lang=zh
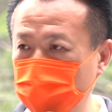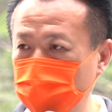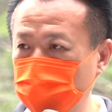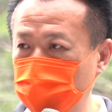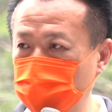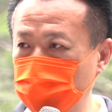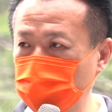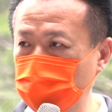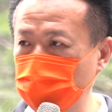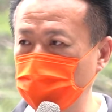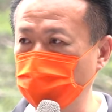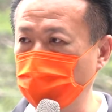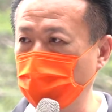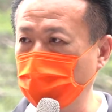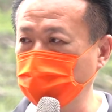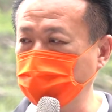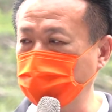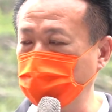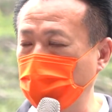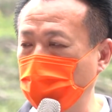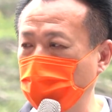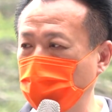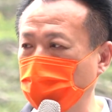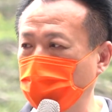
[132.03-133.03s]
是希
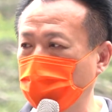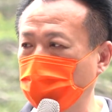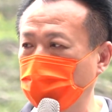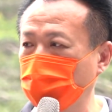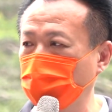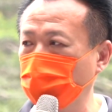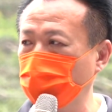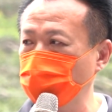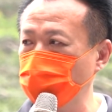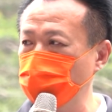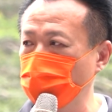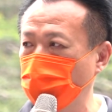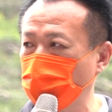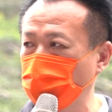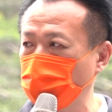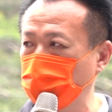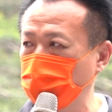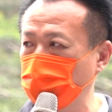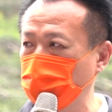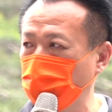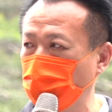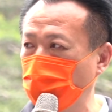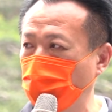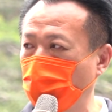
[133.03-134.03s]
望在所谓
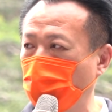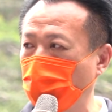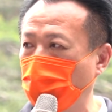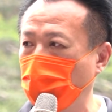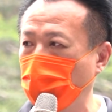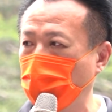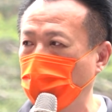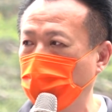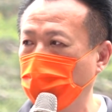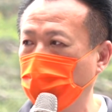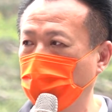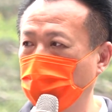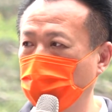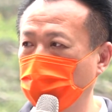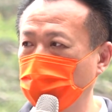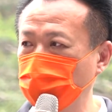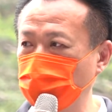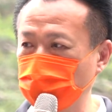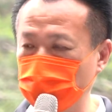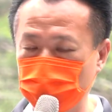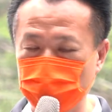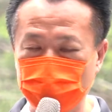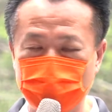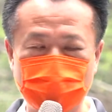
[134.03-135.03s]
的跨
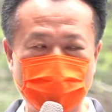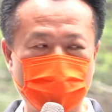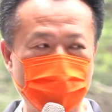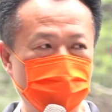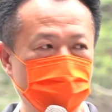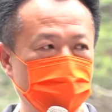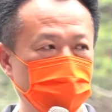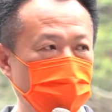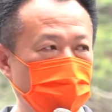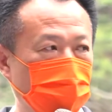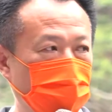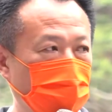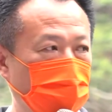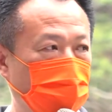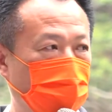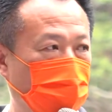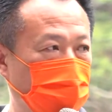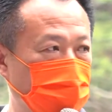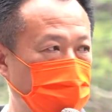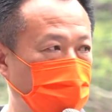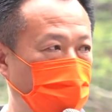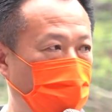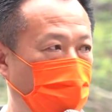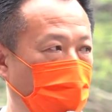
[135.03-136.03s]
级处
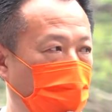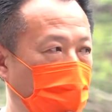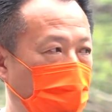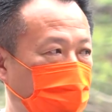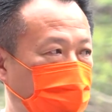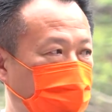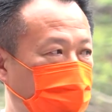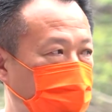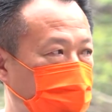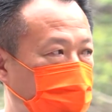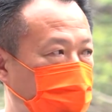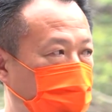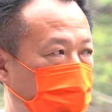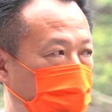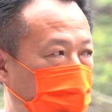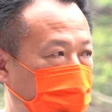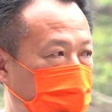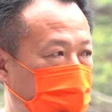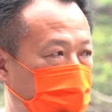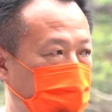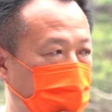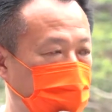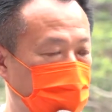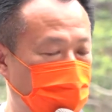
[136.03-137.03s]
或是跨部会
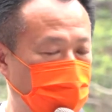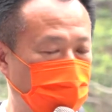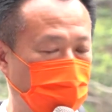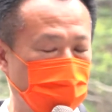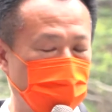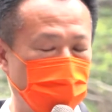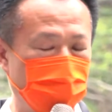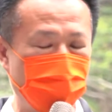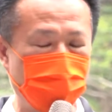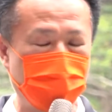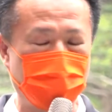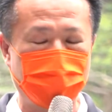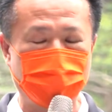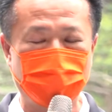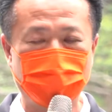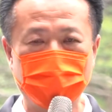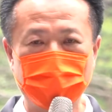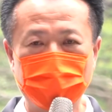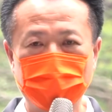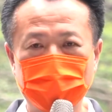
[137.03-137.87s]
的合作里面，